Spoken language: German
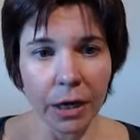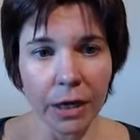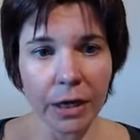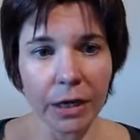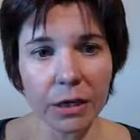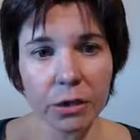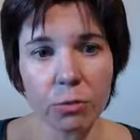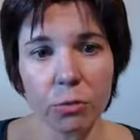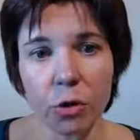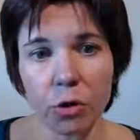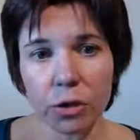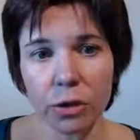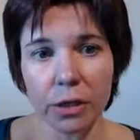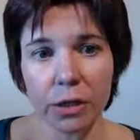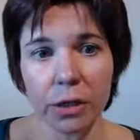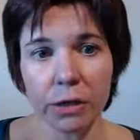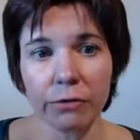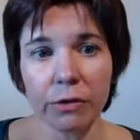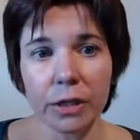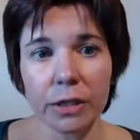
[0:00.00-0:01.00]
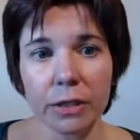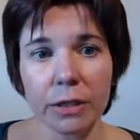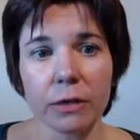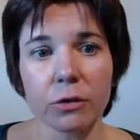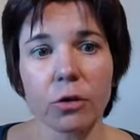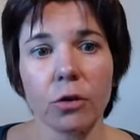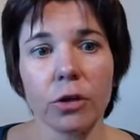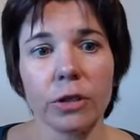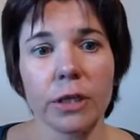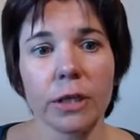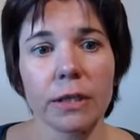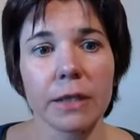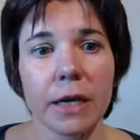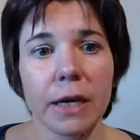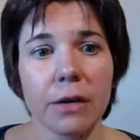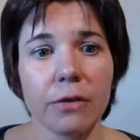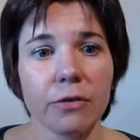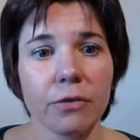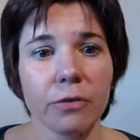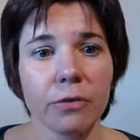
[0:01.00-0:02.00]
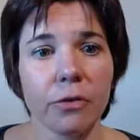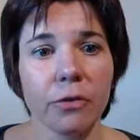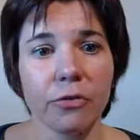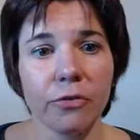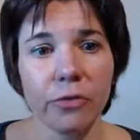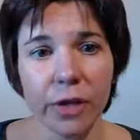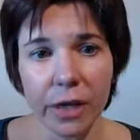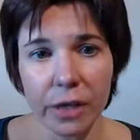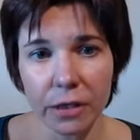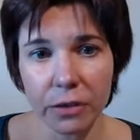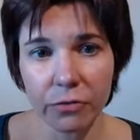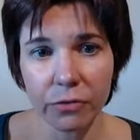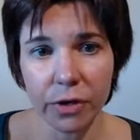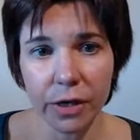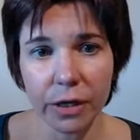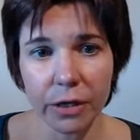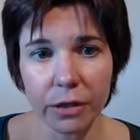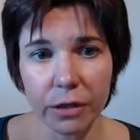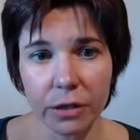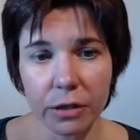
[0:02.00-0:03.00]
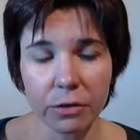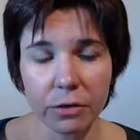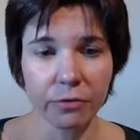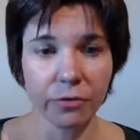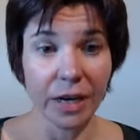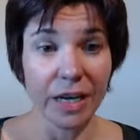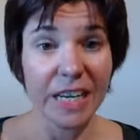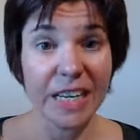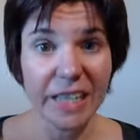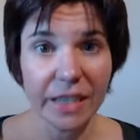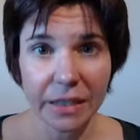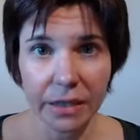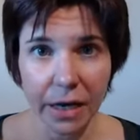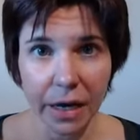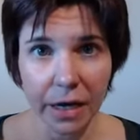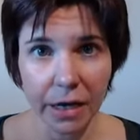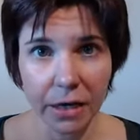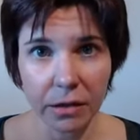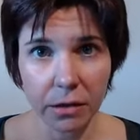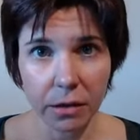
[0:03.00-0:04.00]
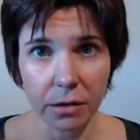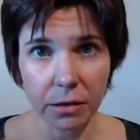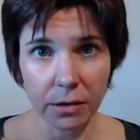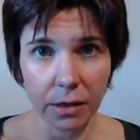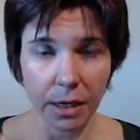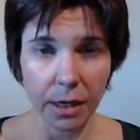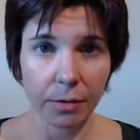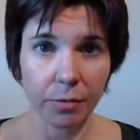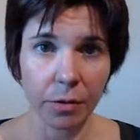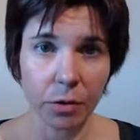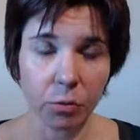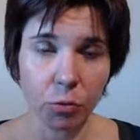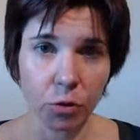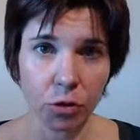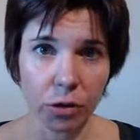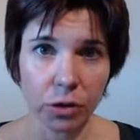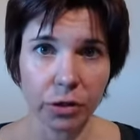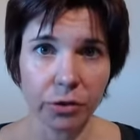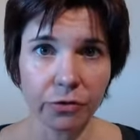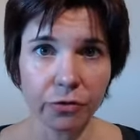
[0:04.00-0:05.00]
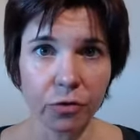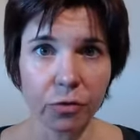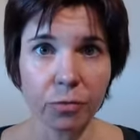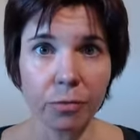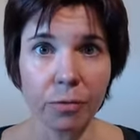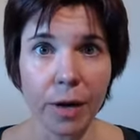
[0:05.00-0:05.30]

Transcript: Ich möchte dir, wie gesagt, heute erzählen, wie es wirkt, wann ich es eingesetzt habe. Ich möchte dir von